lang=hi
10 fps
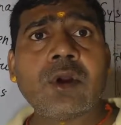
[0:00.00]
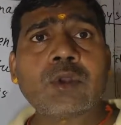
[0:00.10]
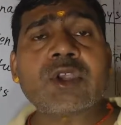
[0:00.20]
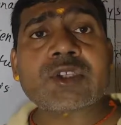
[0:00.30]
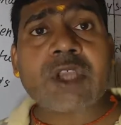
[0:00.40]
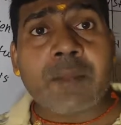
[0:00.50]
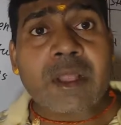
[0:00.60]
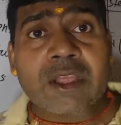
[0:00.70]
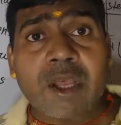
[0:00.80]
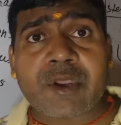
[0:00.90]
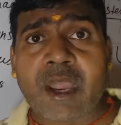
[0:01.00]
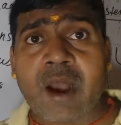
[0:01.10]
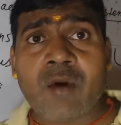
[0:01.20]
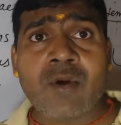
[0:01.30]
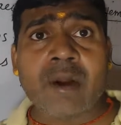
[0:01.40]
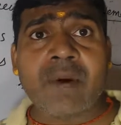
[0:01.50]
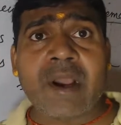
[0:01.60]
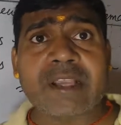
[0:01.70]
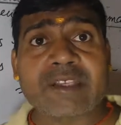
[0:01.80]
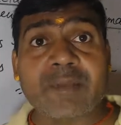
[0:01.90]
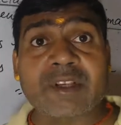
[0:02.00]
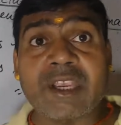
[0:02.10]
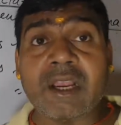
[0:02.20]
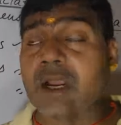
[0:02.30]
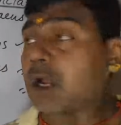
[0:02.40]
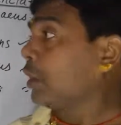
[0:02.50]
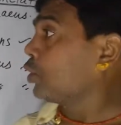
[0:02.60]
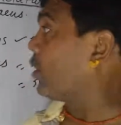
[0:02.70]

तो इसका मतलब क्या हुआ भाई समझिए तो